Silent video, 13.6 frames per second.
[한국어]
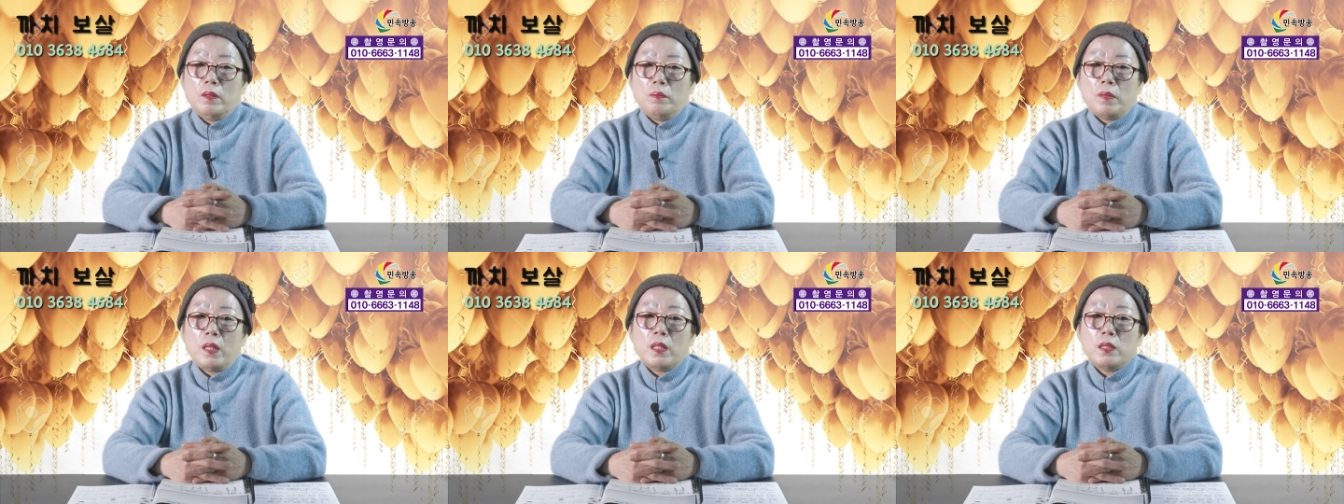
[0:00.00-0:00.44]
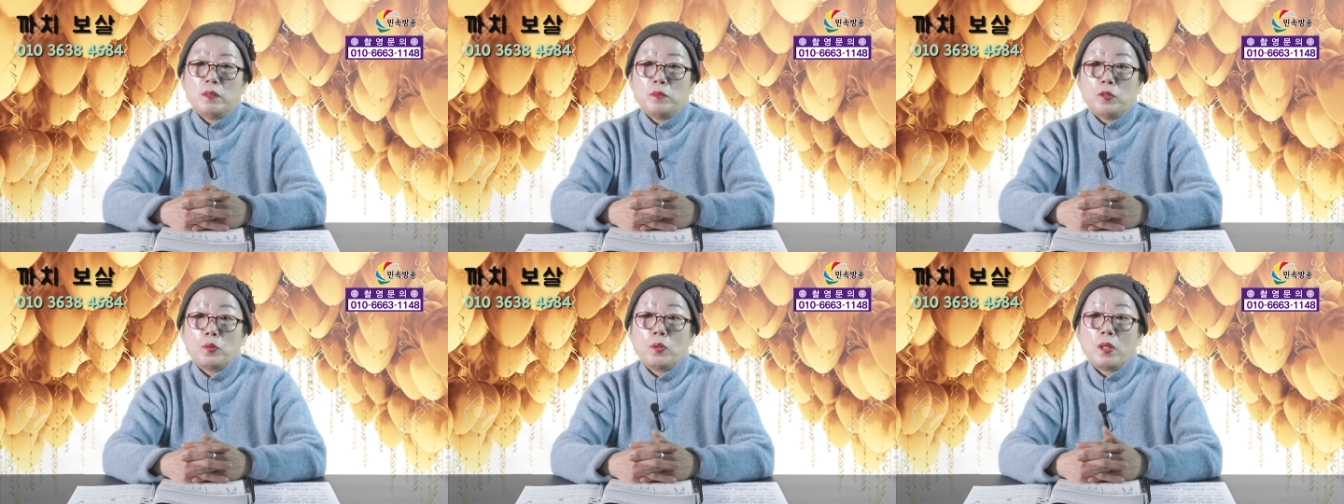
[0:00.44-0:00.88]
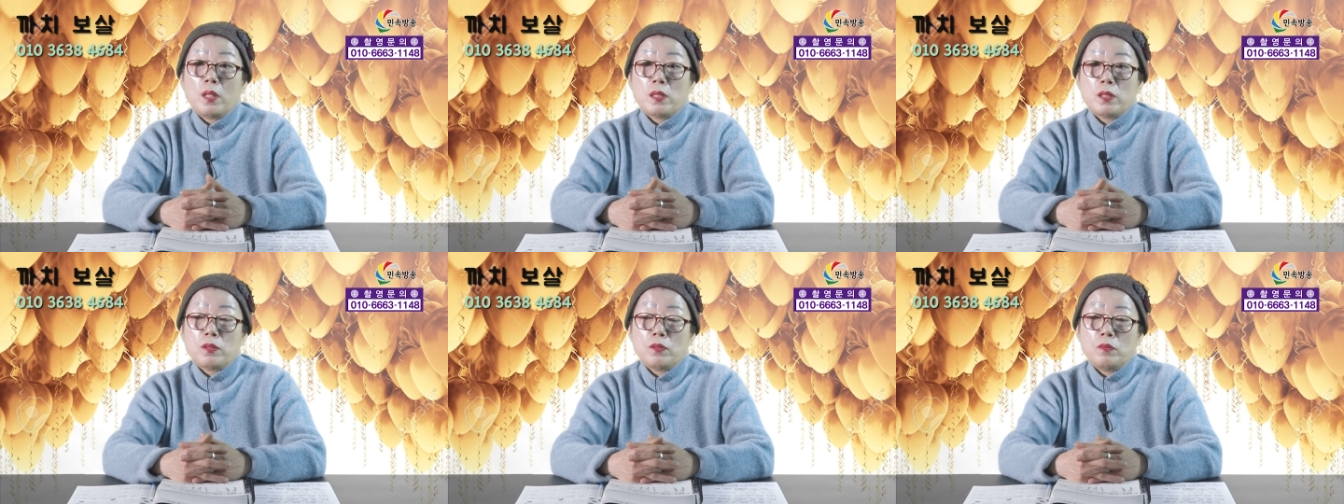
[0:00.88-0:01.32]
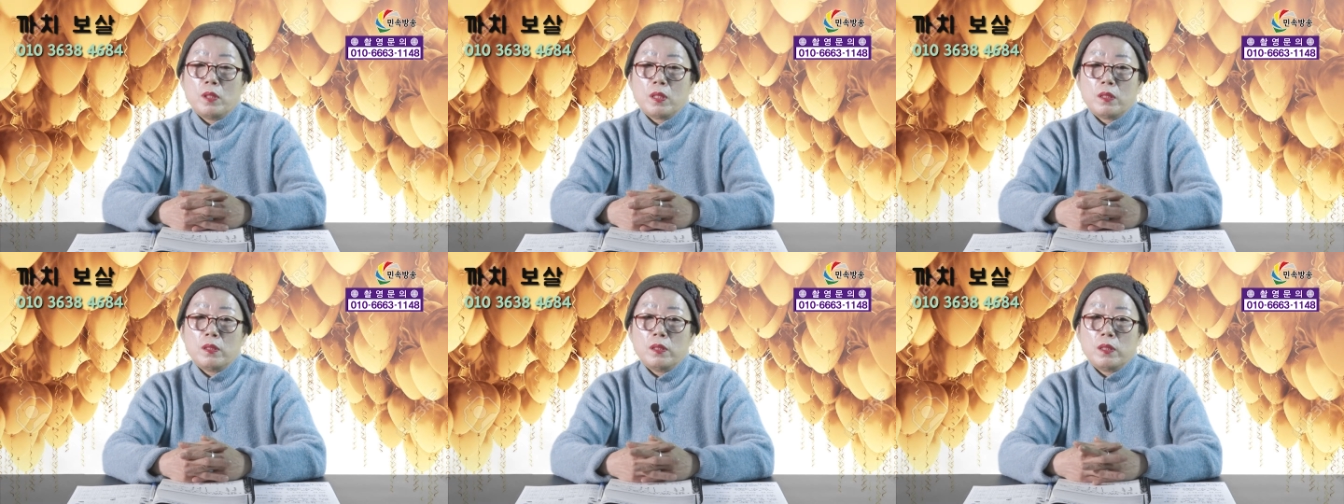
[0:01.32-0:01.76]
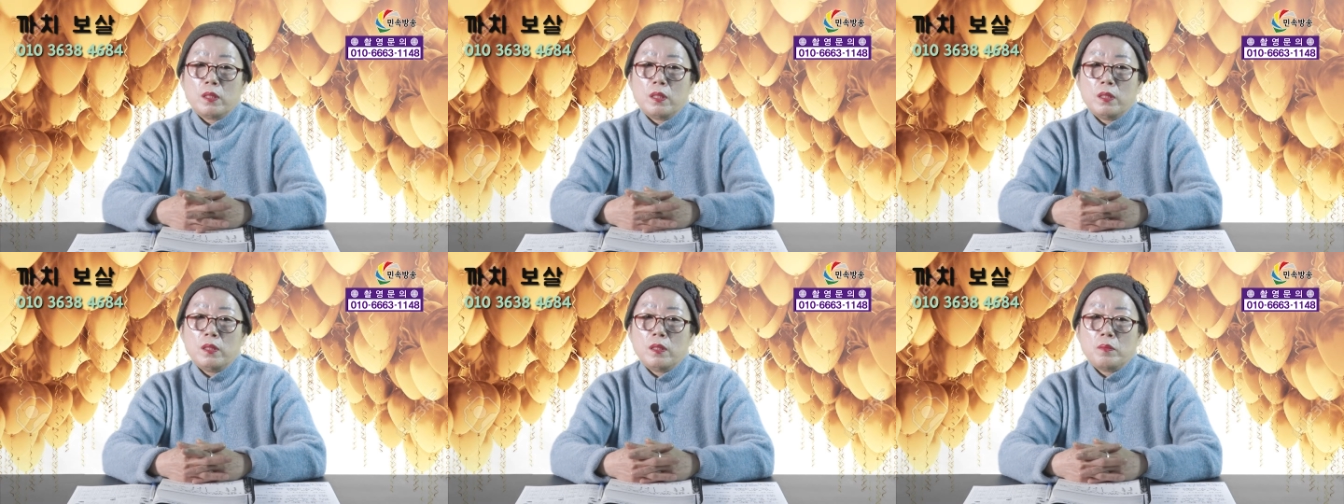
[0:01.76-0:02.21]
마나님도 돌아가시고 막 그러니까
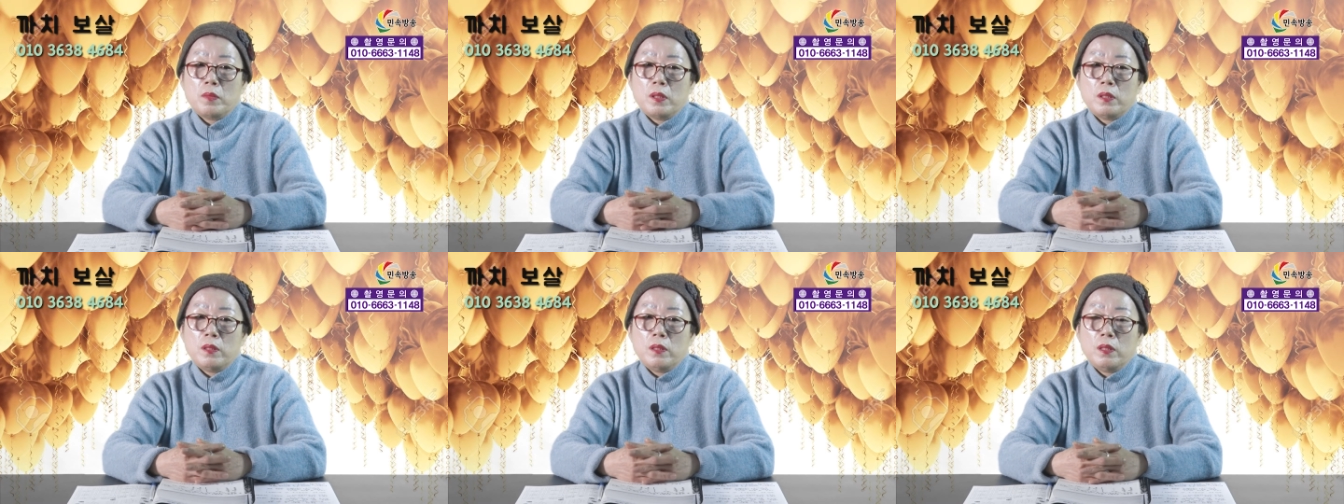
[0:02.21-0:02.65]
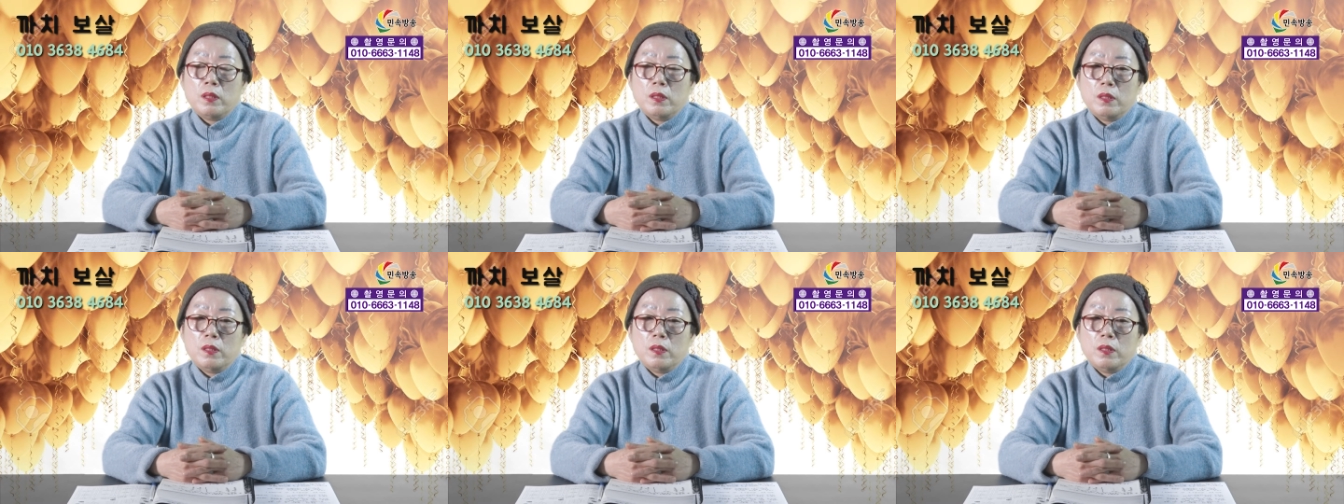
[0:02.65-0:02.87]
이 양반이